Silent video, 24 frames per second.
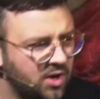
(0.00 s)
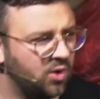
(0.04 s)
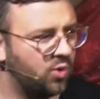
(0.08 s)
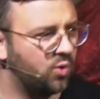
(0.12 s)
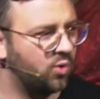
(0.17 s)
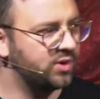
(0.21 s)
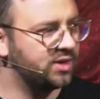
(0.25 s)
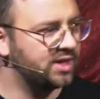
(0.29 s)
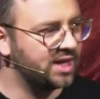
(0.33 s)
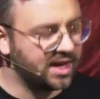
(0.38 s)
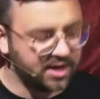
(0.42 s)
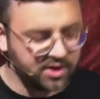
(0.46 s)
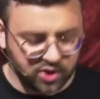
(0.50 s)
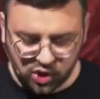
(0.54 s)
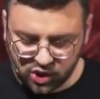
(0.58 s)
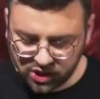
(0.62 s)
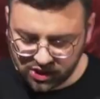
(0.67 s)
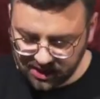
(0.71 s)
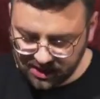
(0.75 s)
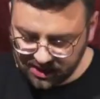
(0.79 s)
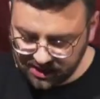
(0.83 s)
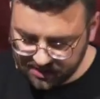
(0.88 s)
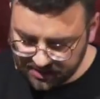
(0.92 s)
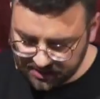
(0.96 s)
Und da
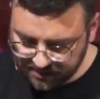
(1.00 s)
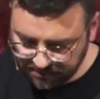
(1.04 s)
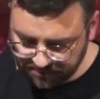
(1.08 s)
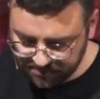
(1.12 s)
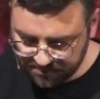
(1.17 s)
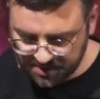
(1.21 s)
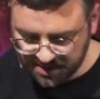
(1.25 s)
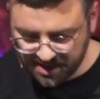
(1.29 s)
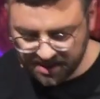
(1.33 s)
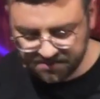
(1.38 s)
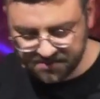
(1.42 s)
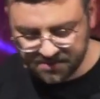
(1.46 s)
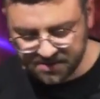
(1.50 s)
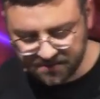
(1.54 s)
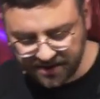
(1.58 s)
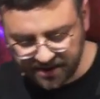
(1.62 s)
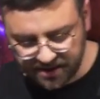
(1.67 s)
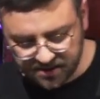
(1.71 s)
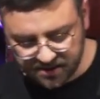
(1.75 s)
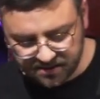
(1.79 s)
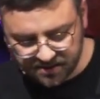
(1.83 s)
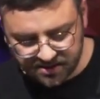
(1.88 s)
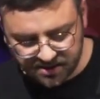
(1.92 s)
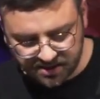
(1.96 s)
steht, Psalm
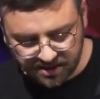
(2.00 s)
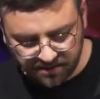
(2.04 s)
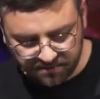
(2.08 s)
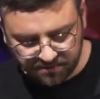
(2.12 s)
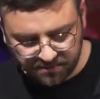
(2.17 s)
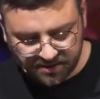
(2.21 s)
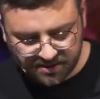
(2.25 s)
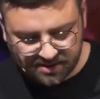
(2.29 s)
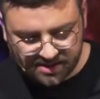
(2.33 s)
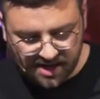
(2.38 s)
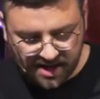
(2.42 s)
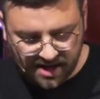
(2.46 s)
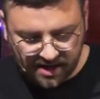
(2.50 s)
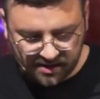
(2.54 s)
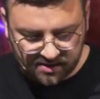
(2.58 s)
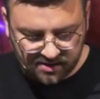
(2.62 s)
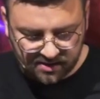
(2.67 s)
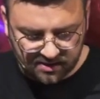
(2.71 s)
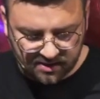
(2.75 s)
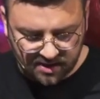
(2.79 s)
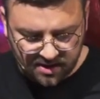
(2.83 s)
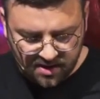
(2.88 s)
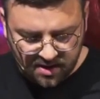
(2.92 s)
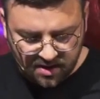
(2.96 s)
22 ab Vers 1,